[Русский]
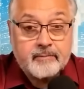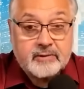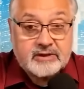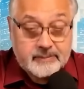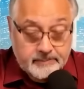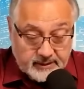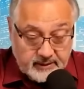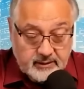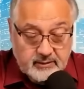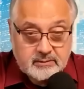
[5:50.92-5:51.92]

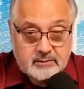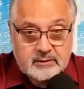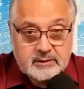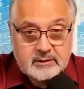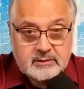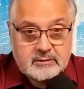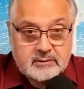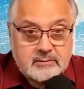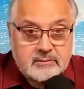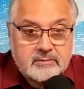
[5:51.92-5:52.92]
событий,
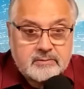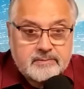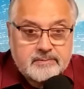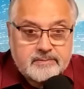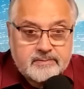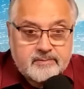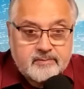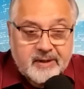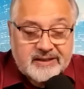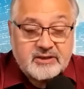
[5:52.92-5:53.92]
э,
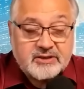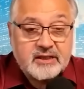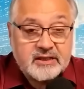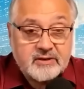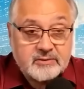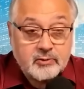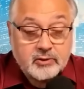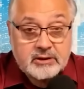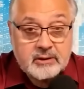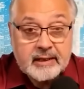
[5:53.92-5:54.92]
практически
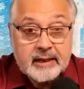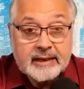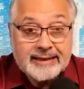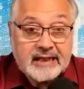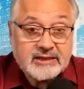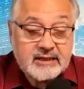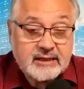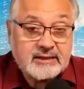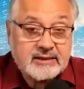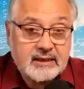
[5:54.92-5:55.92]
невозможно. Так же,
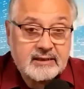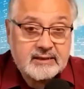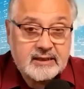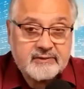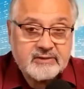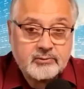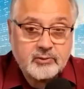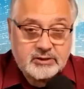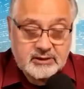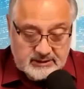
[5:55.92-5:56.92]
как ни странно, это
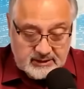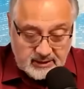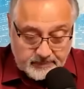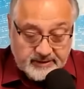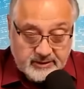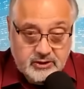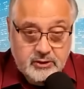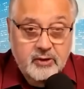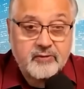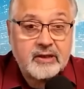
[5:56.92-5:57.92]
невозможно сделать по
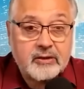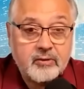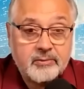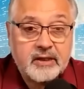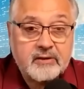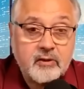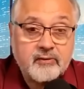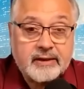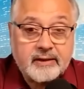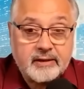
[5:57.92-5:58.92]
отношению к Второй мировой
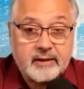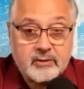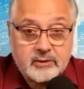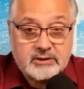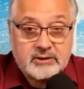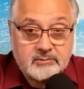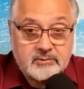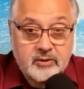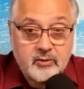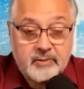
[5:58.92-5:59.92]
войне. То есть
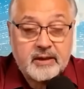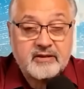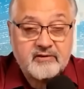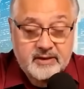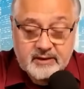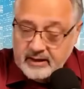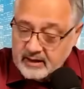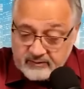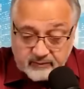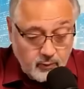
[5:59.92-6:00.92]
документов,
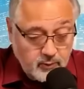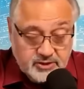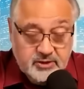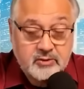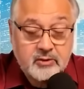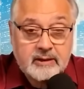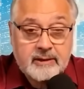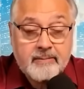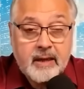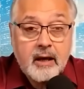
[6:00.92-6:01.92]
материалов очень много,
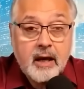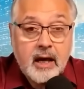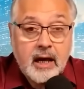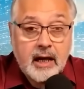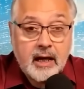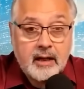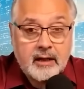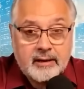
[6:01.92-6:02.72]
а